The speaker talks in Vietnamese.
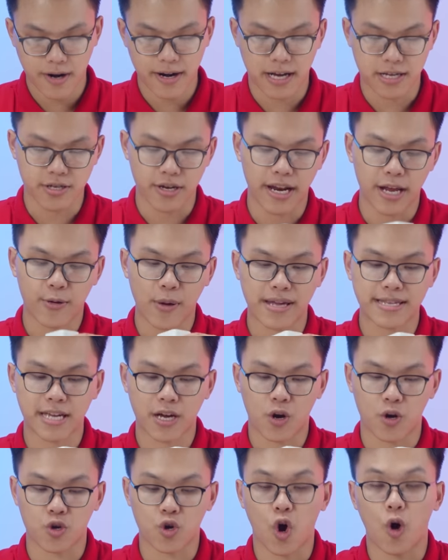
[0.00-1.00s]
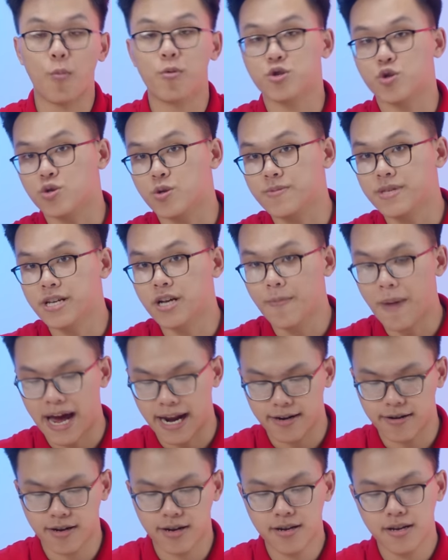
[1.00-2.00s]
Đó, đằng dưới đây chúng ta sẽ còn có một số thông tin cơ
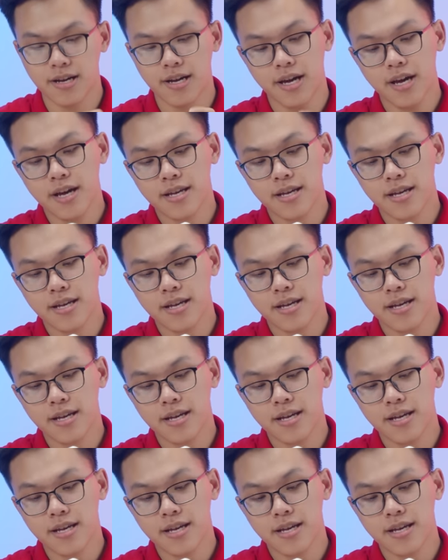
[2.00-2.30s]
bản nữa.